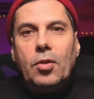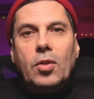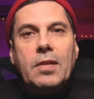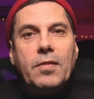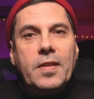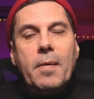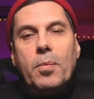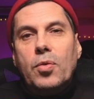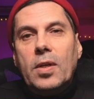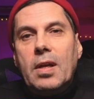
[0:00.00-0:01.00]
Donc si vous avez
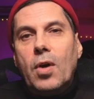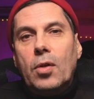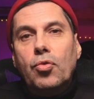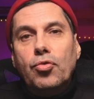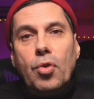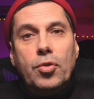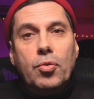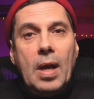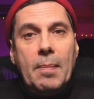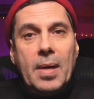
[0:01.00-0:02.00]
besoin d'avoir toujours
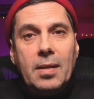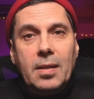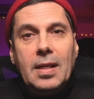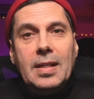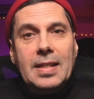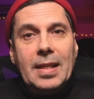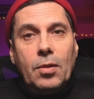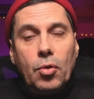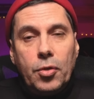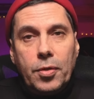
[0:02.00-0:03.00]
sous la main ces
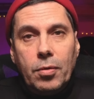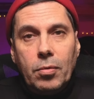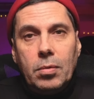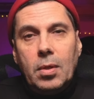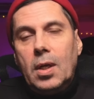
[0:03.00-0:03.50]
notions